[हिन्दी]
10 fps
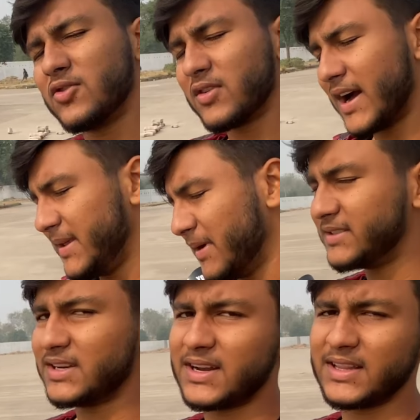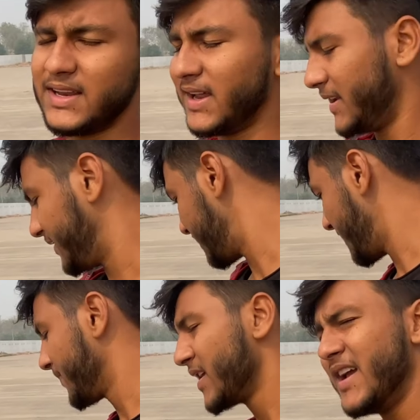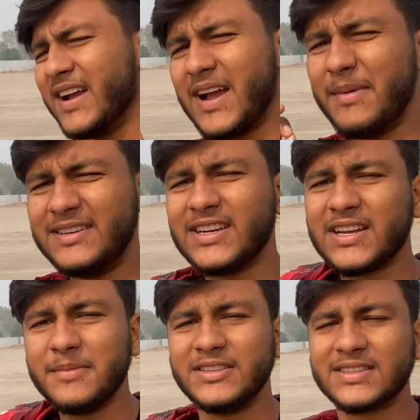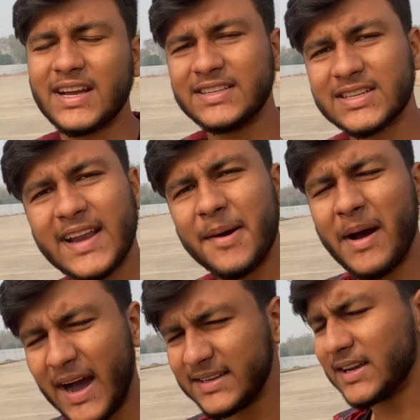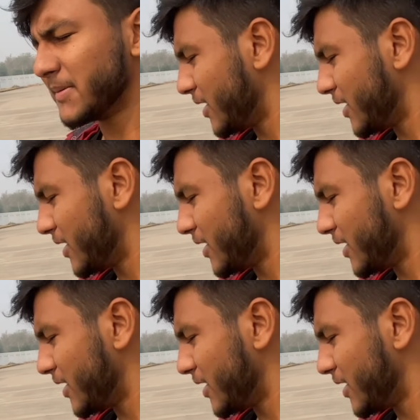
को खाली मैंशन कर देना नीचे कमेंट सेक्शन में जिसका जिसका नाम आ जाएगा भाई